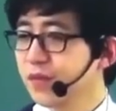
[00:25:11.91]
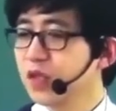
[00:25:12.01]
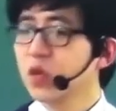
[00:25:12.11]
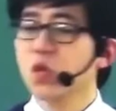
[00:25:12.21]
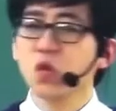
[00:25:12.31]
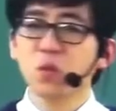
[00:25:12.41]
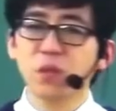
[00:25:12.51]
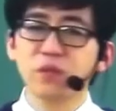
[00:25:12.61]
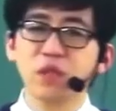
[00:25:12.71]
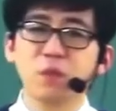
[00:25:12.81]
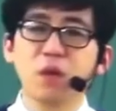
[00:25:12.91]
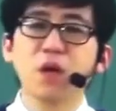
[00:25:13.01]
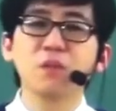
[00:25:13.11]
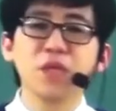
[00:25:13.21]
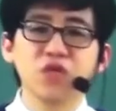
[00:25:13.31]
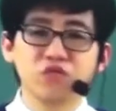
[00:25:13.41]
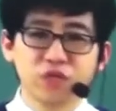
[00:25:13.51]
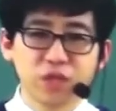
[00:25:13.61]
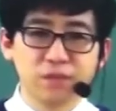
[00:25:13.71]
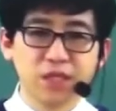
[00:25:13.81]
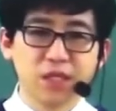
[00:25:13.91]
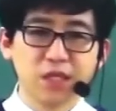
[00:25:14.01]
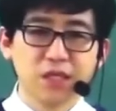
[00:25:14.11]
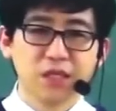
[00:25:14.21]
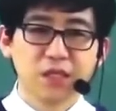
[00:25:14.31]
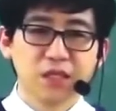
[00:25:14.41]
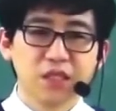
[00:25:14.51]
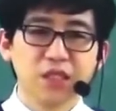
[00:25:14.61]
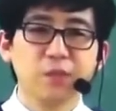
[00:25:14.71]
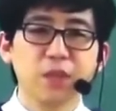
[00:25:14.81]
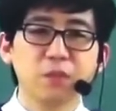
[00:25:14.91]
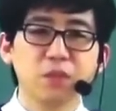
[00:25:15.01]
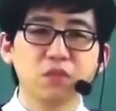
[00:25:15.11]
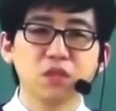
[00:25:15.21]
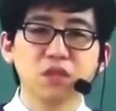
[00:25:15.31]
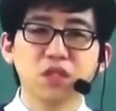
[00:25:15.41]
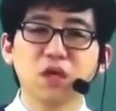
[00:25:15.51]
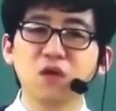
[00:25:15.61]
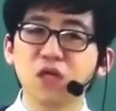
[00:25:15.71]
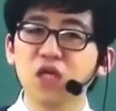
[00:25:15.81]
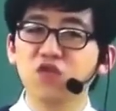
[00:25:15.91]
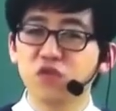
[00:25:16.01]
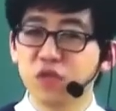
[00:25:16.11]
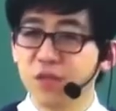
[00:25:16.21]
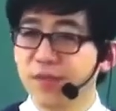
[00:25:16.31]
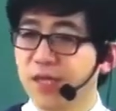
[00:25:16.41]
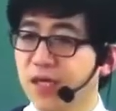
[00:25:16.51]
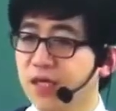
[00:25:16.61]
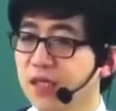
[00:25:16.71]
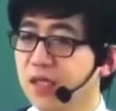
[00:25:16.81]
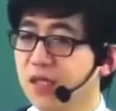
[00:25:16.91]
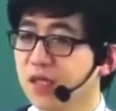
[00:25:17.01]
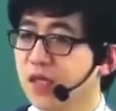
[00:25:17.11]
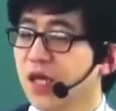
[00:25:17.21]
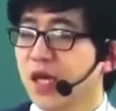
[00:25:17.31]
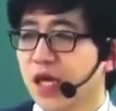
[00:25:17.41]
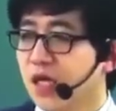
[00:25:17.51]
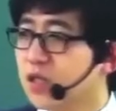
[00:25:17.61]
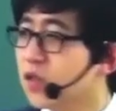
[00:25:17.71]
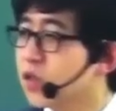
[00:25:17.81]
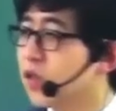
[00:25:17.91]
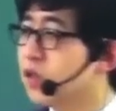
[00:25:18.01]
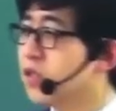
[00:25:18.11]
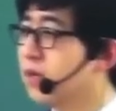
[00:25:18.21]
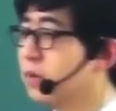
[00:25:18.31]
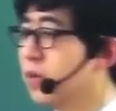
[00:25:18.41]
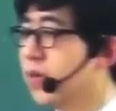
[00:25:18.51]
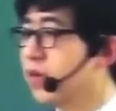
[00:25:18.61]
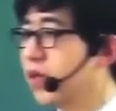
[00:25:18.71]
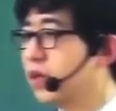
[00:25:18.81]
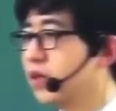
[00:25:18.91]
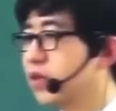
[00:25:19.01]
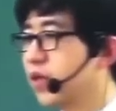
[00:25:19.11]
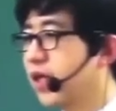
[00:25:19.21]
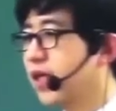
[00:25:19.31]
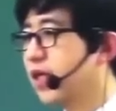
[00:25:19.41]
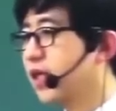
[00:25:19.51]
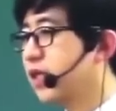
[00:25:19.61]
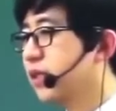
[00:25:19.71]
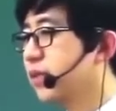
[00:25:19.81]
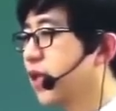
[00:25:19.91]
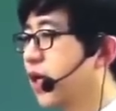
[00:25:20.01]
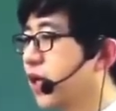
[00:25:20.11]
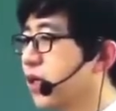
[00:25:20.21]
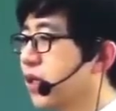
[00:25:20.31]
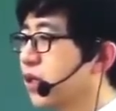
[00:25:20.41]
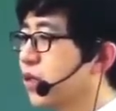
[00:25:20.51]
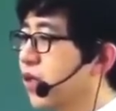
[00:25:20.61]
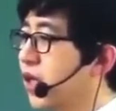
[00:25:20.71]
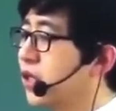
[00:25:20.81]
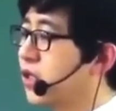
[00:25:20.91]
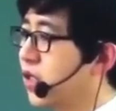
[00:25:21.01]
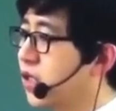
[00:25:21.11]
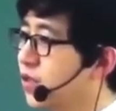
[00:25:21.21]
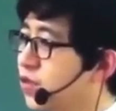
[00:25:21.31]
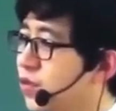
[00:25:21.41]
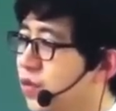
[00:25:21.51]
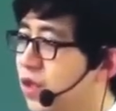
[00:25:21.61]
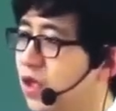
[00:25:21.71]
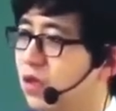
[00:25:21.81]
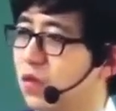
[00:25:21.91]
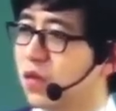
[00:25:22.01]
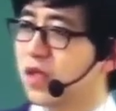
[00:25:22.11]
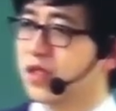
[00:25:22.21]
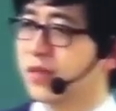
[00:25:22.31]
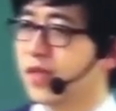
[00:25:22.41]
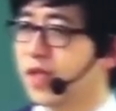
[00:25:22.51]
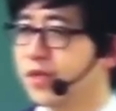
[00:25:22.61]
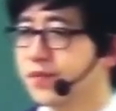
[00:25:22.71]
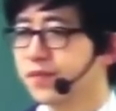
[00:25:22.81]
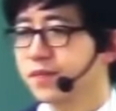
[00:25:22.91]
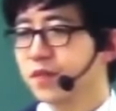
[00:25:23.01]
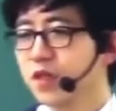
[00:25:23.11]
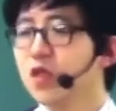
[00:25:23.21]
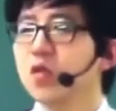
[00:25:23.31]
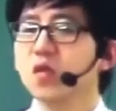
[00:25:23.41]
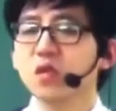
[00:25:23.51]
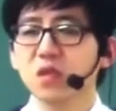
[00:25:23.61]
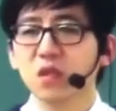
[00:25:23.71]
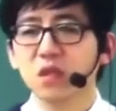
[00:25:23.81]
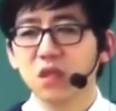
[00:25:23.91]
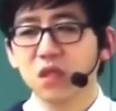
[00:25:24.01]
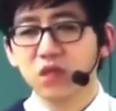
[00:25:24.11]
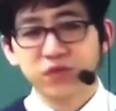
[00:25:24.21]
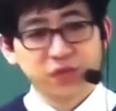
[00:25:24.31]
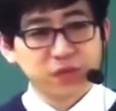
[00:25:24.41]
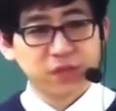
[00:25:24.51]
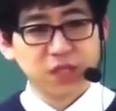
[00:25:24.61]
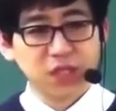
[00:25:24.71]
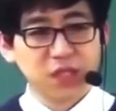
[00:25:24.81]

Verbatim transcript: 소송법은 범위 규정입니다. 심판법은 정의 규정입니다. 행정절차법에도 행정청에 대한 게 있습니다. 거기에는 이조 일호에 있습니다. 그것도 정의 규정입니다.